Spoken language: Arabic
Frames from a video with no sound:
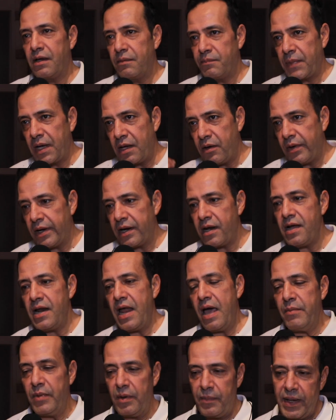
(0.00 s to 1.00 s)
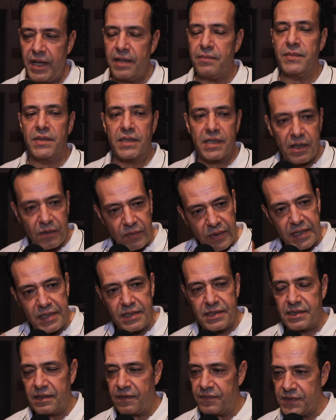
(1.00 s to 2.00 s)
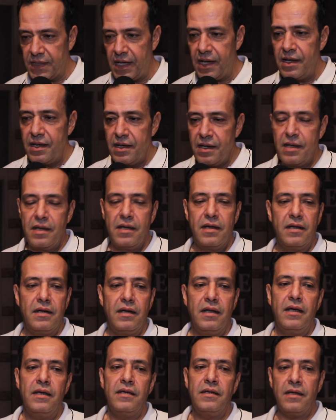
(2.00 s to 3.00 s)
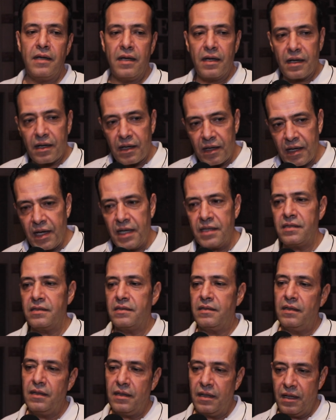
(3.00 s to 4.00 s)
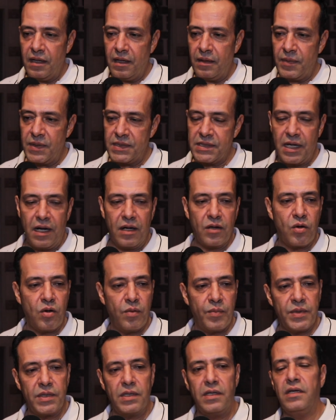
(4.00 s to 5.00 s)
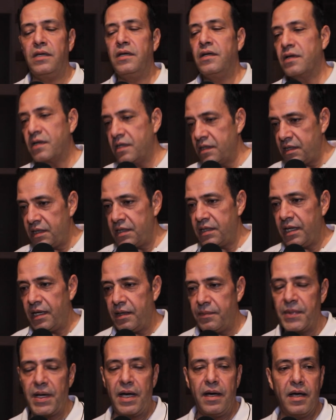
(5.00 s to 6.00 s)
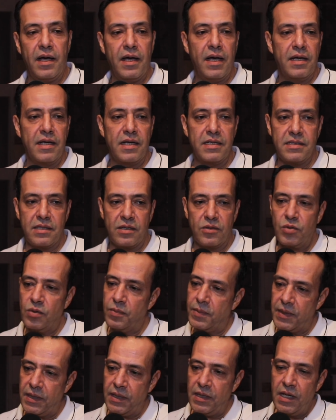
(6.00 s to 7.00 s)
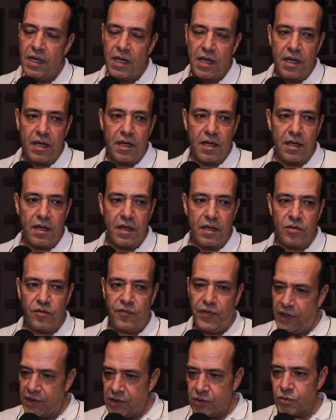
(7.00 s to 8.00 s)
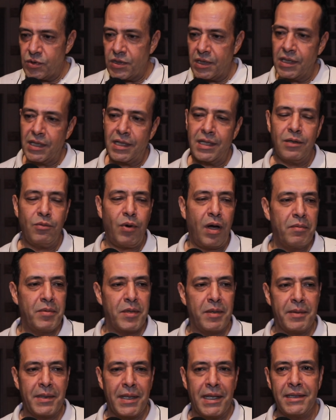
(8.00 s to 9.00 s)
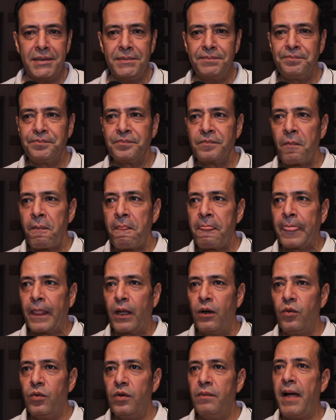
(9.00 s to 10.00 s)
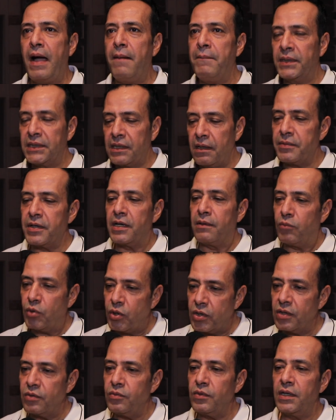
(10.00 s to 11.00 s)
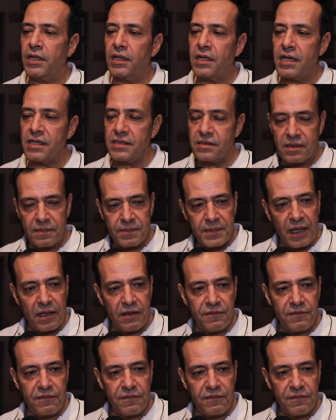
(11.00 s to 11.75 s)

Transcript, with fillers: ما وراء العمل بقى من الكواليس نفسها اللي هي قياده المسرح الكوميدي الجديده مع ياسر الطبجي آه، دفعتي وصديقي وحبيبي يعني ومحمد جابر المخرج والكاست بتاع